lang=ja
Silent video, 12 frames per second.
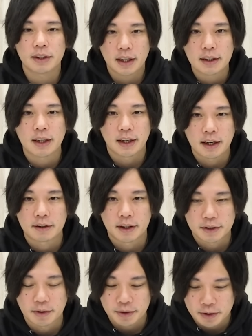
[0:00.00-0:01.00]
になっていない
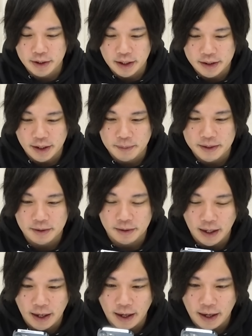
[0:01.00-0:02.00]
クエストを優先していますの
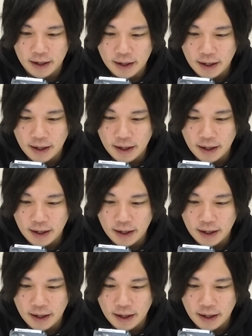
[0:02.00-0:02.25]
で、